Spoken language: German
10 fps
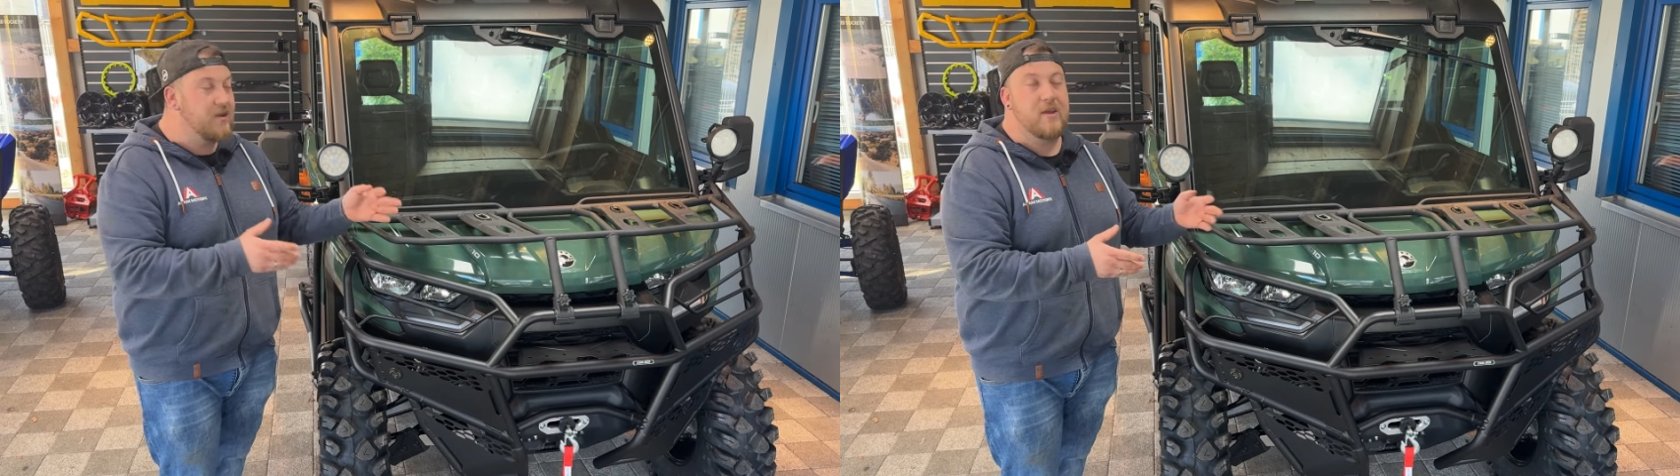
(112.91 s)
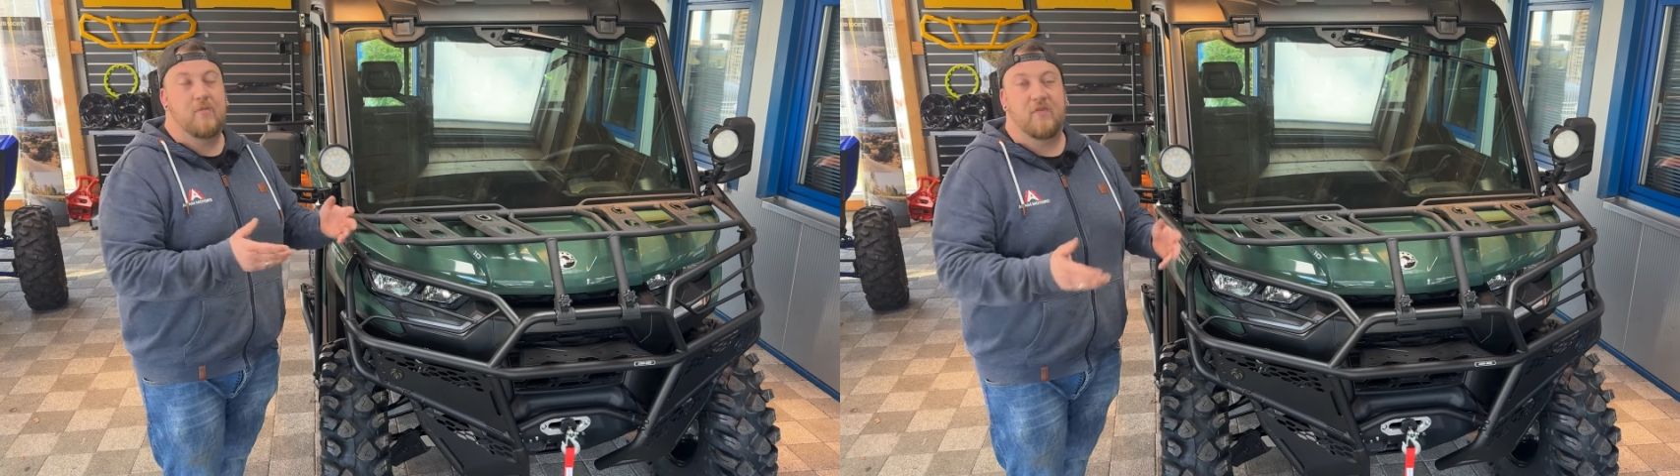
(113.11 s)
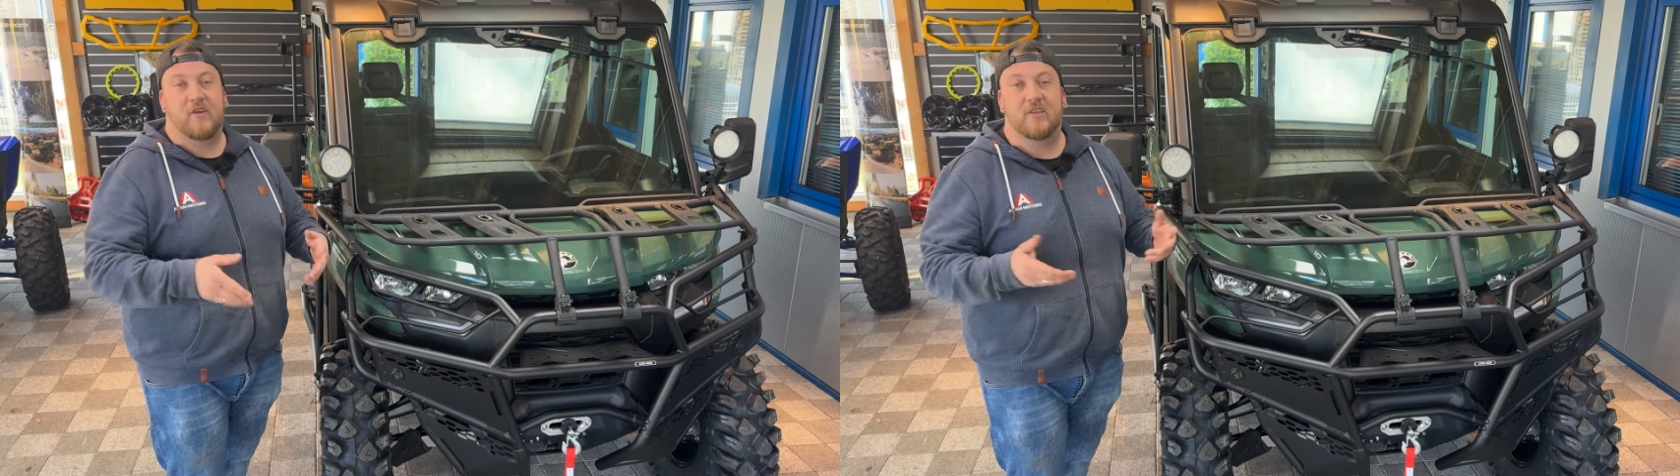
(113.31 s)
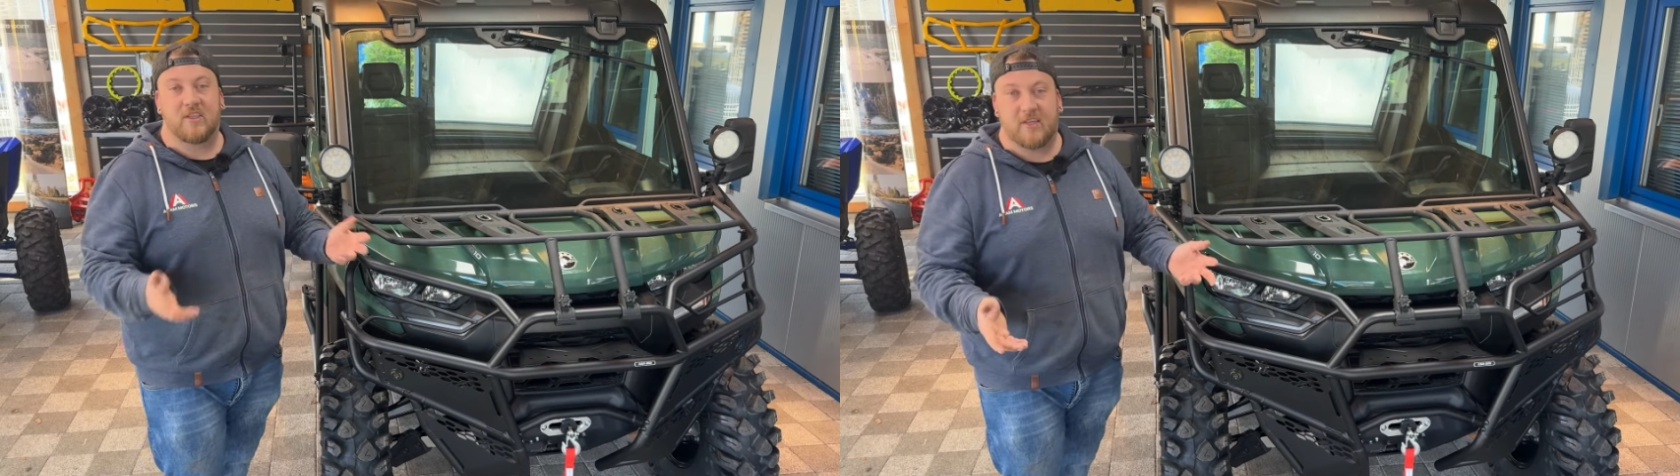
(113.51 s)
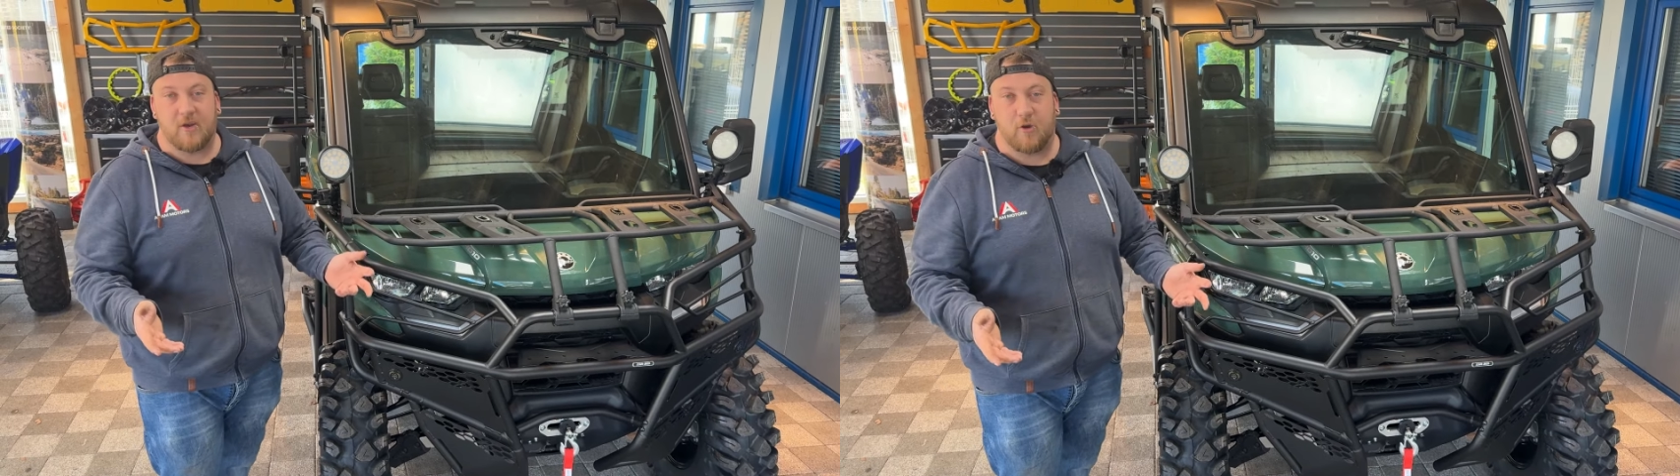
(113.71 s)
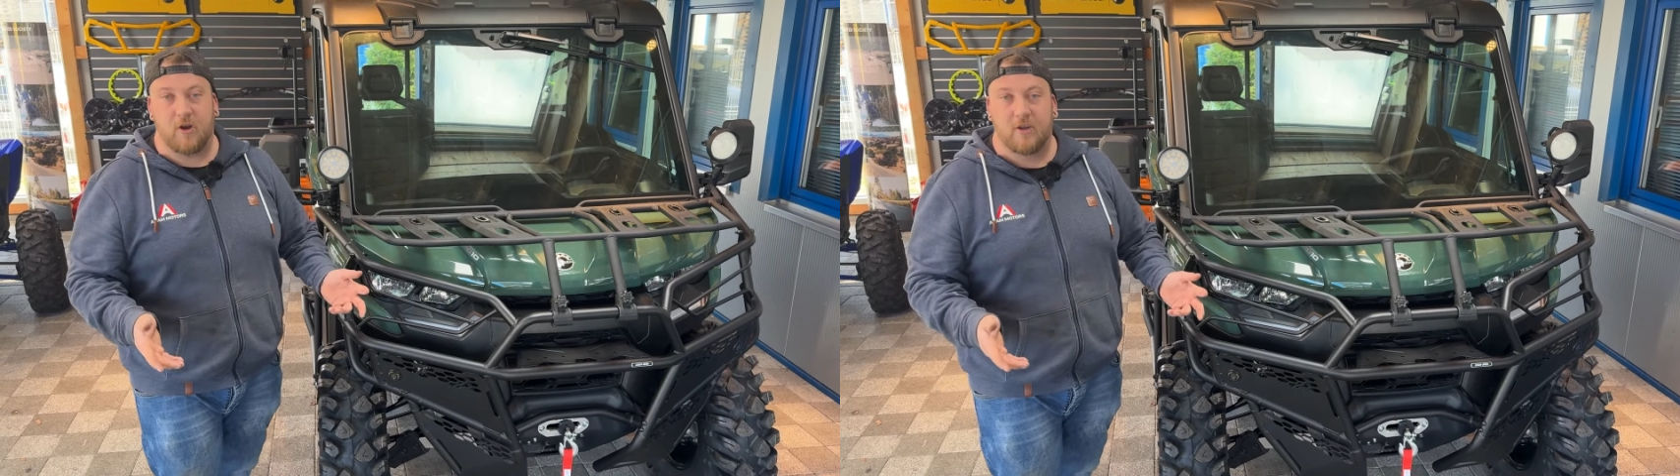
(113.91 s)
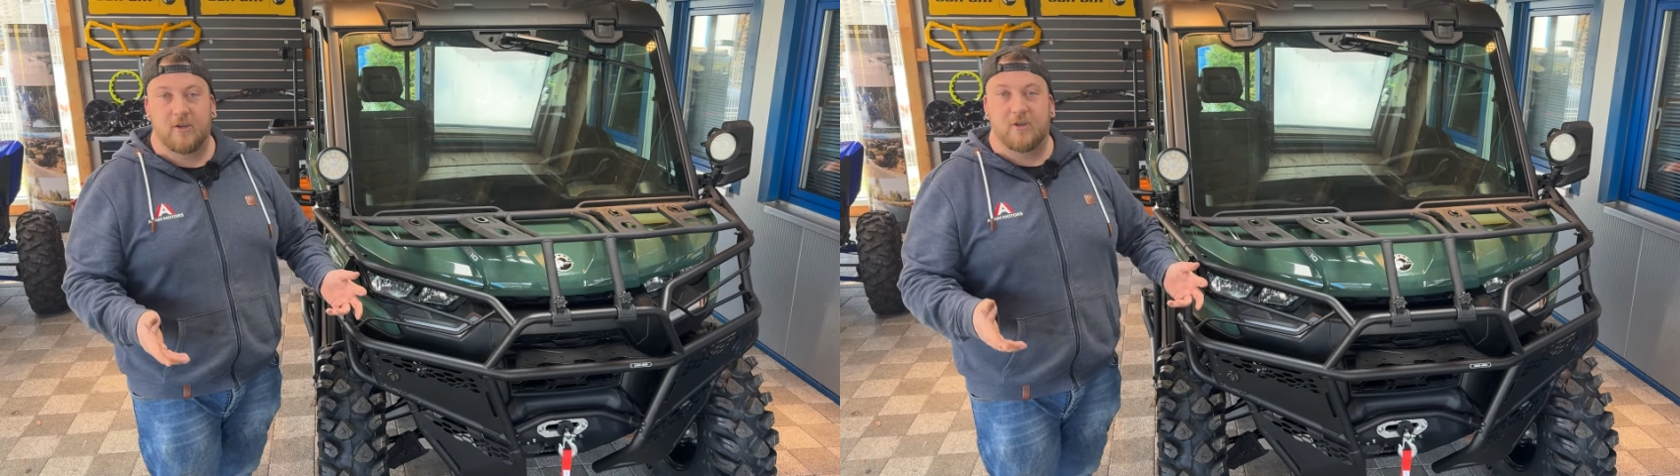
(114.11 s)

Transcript: hier befindet sich der Dongel,